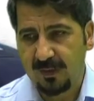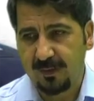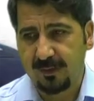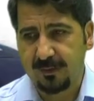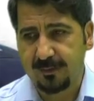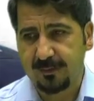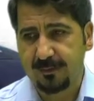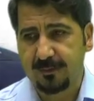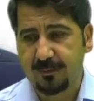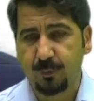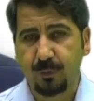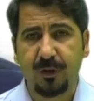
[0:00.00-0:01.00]

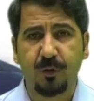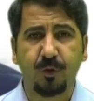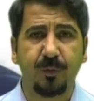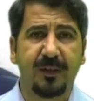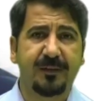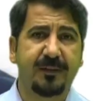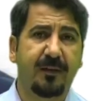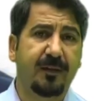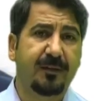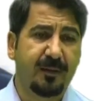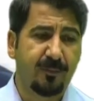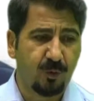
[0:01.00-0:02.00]
Ee, Türkiye Cumhuriyeti
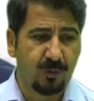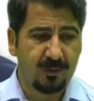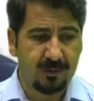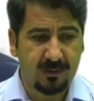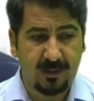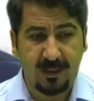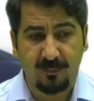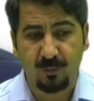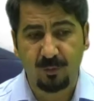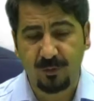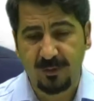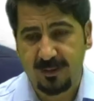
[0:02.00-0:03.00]
Devlet Demiryolları Genel
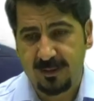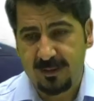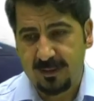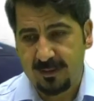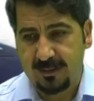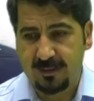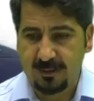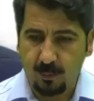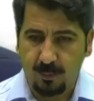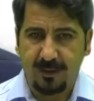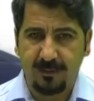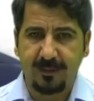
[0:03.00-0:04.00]
Müdürü de e,
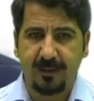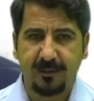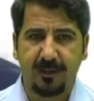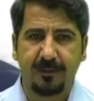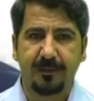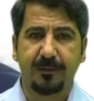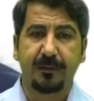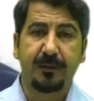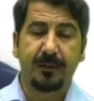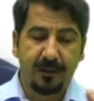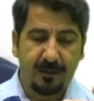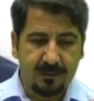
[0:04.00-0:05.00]
görevden
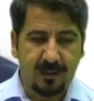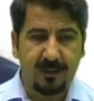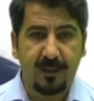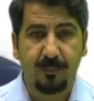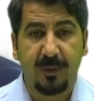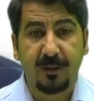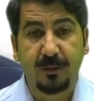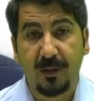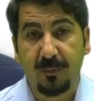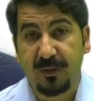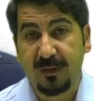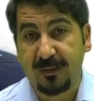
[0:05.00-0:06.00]
alındı. Yerine
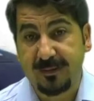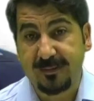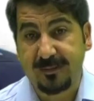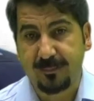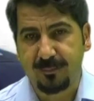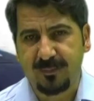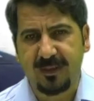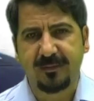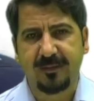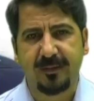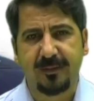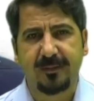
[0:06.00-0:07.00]
başka bir isim
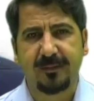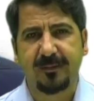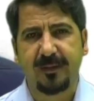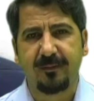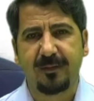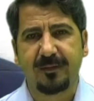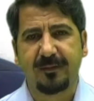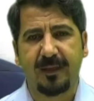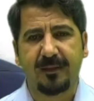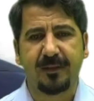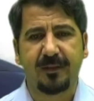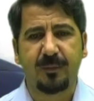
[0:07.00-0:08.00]
getirildi sevgili
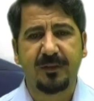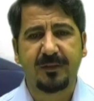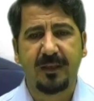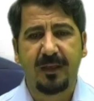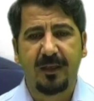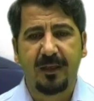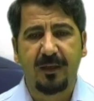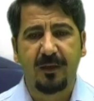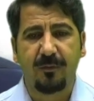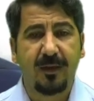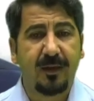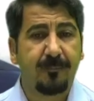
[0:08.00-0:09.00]
izleyenlerimiz
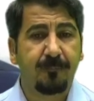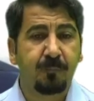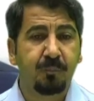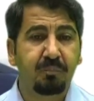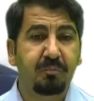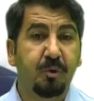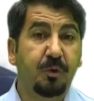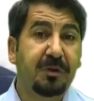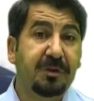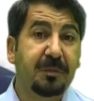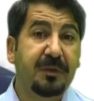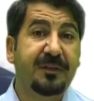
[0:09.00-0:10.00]
e, ve
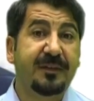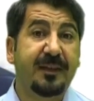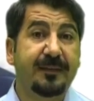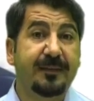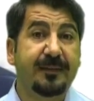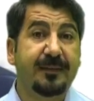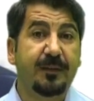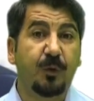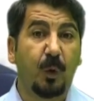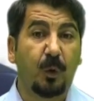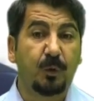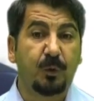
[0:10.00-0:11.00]
müthiş bir sessizlik
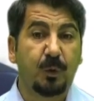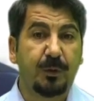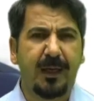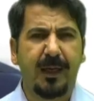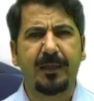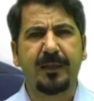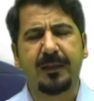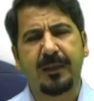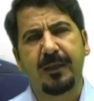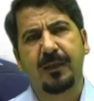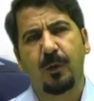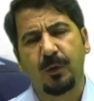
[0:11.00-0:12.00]
oldu. Yani
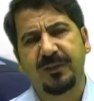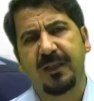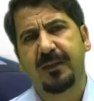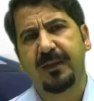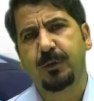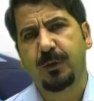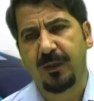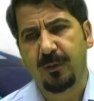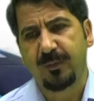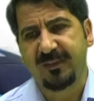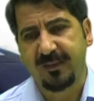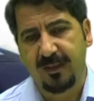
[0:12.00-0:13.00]
özellikle
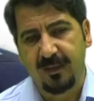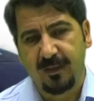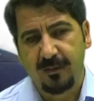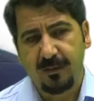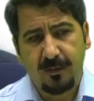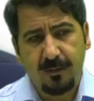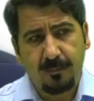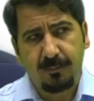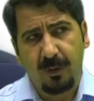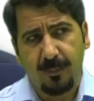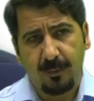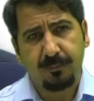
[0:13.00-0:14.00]
şehrimizde yani
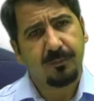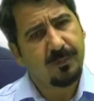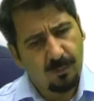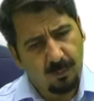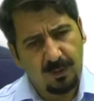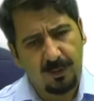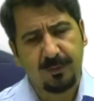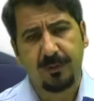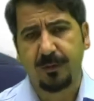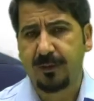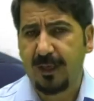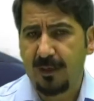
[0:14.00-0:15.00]
tamam
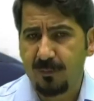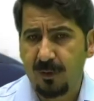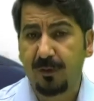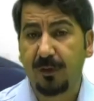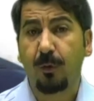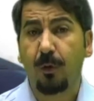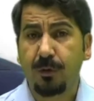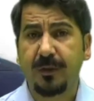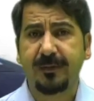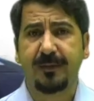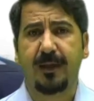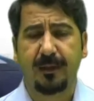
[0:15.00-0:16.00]
olabilir gelmeyebilir.
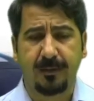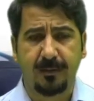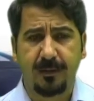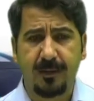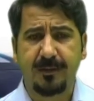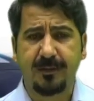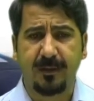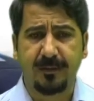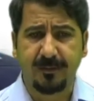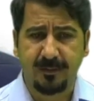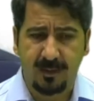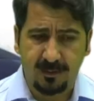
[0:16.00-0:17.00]
Önce sağlık, insanın
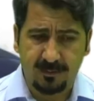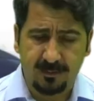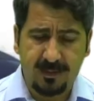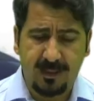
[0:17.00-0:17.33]
sağlığı.